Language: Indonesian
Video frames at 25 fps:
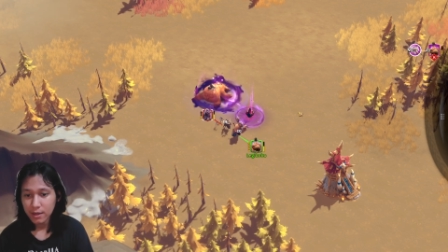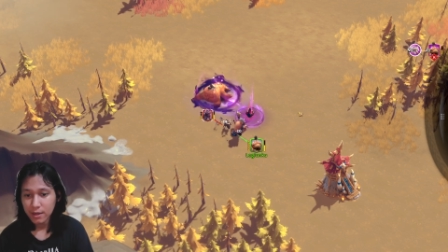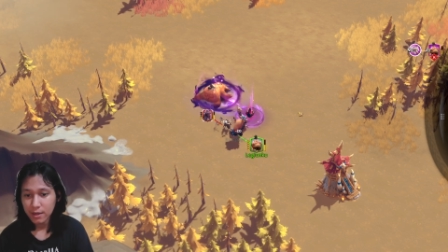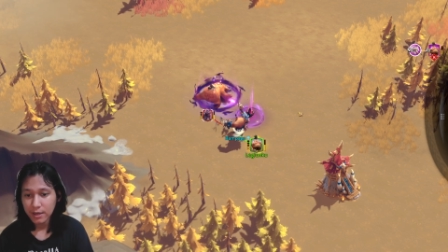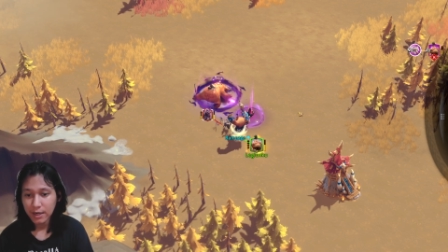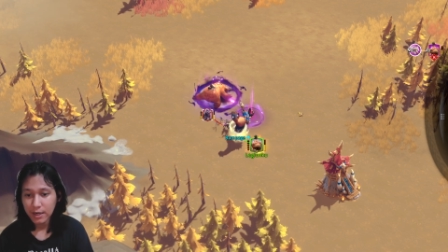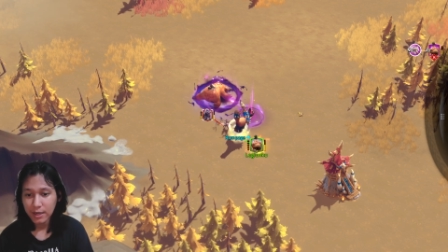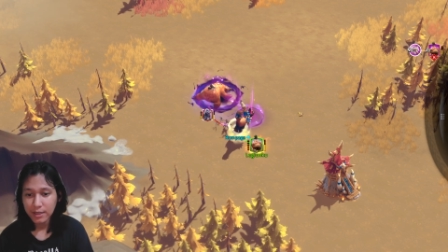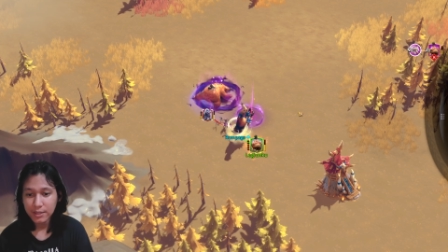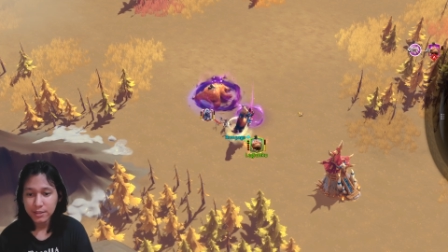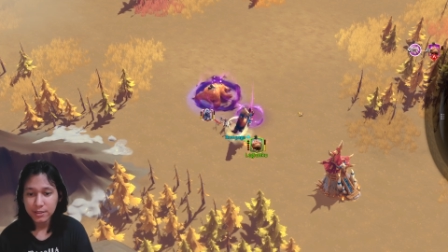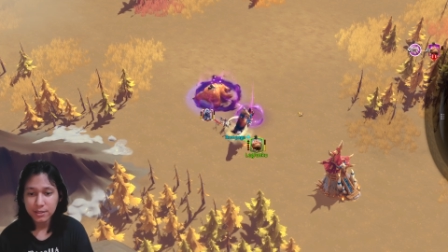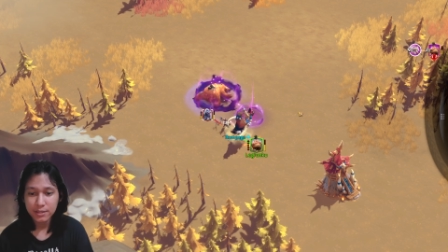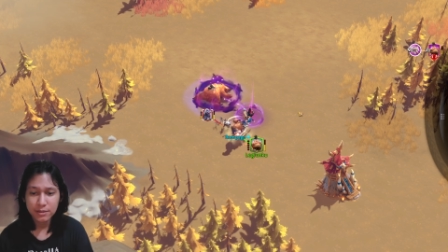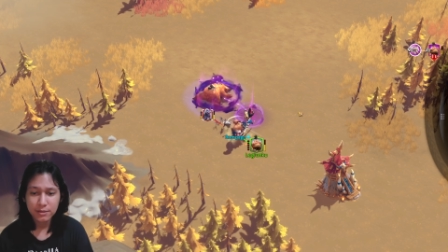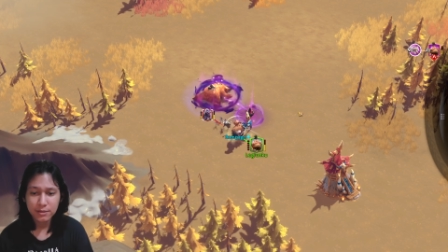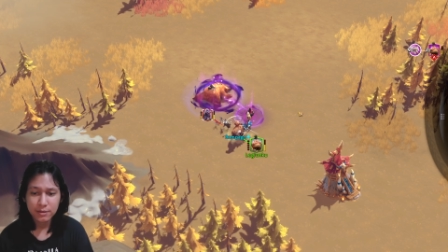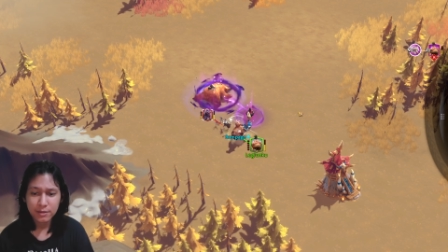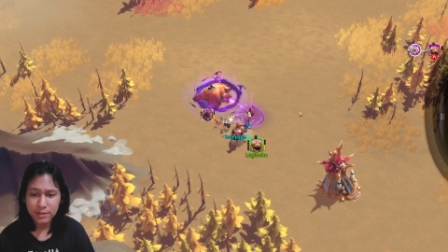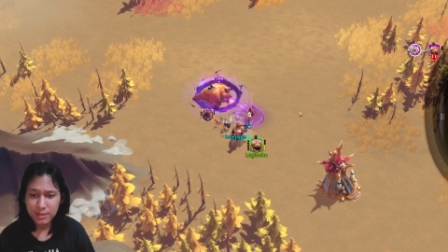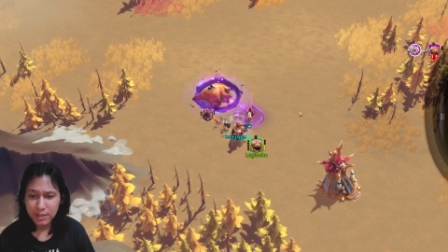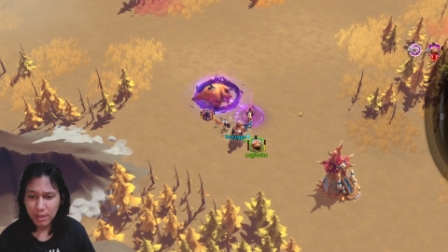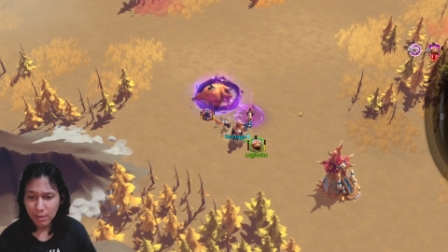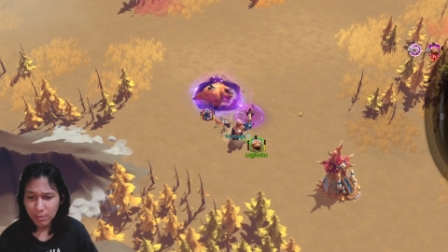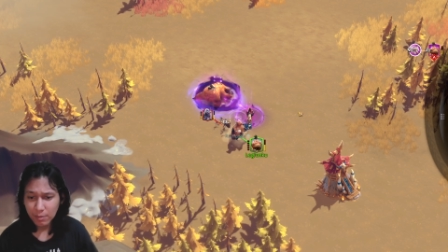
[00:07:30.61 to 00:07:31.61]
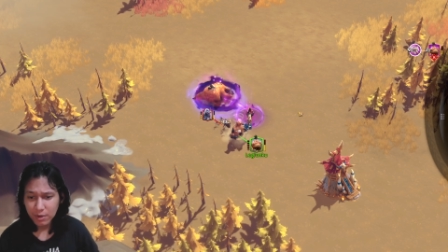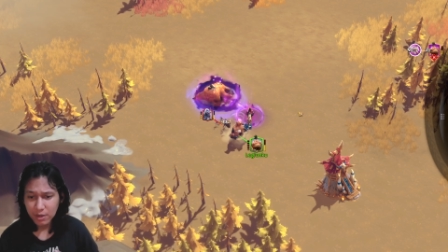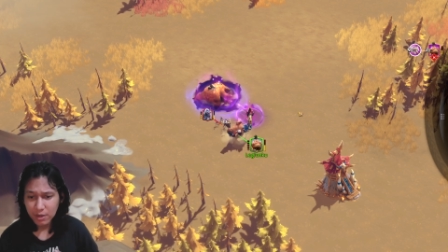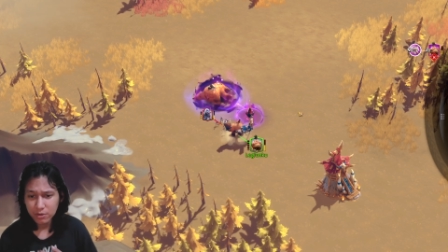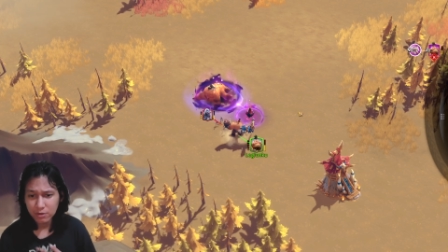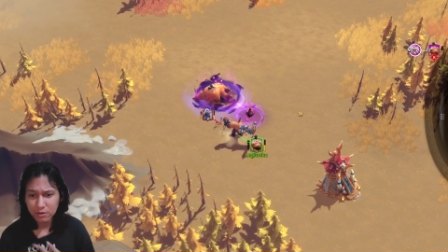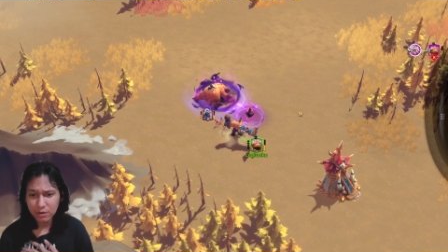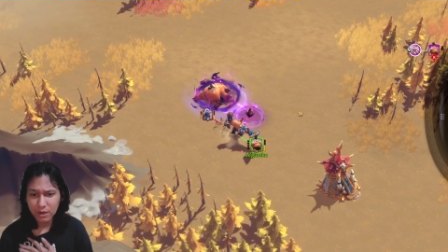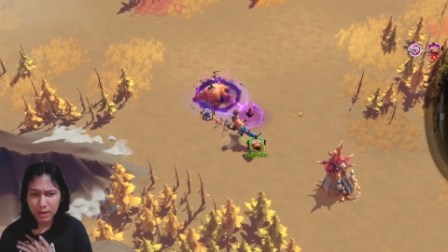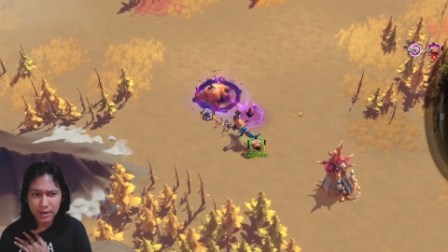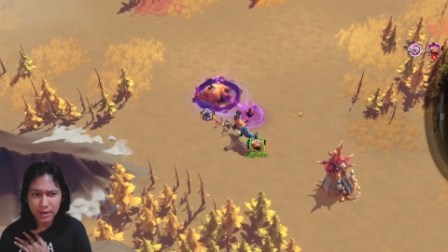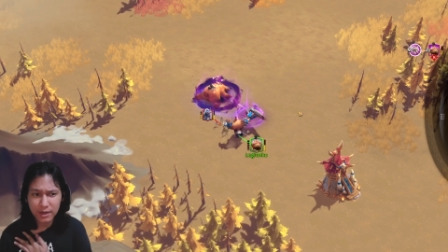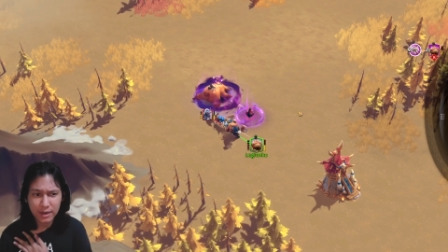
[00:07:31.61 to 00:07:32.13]
dari game ini
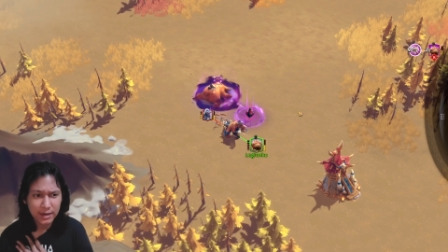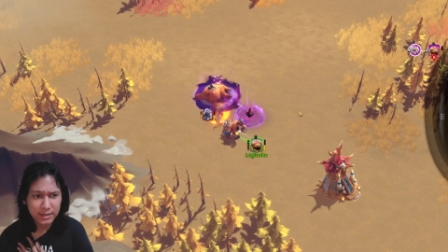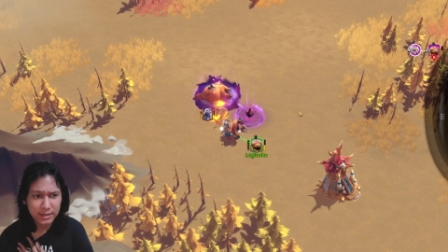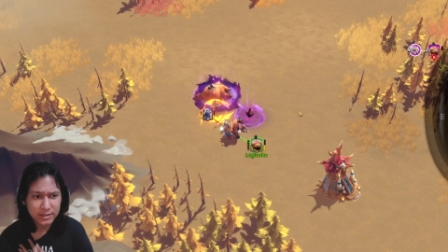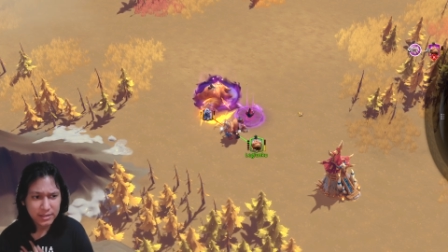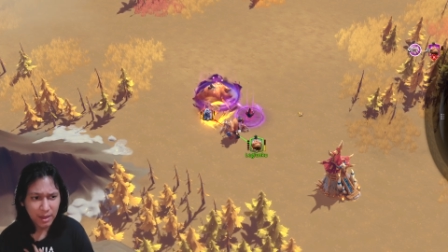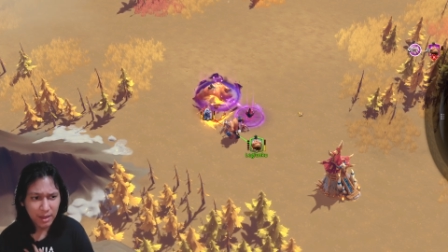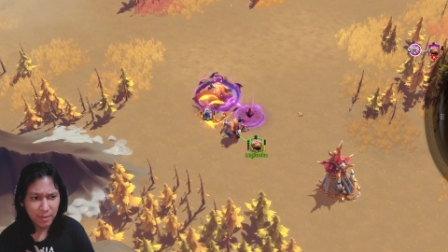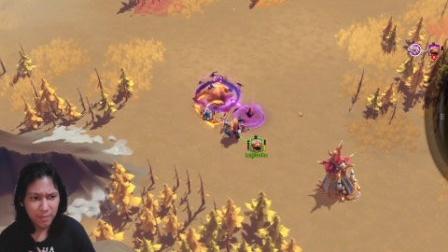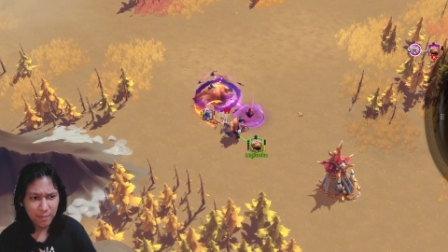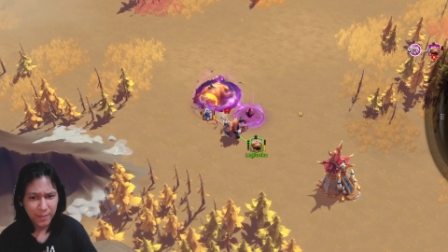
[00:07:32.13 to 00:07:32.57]
juga real time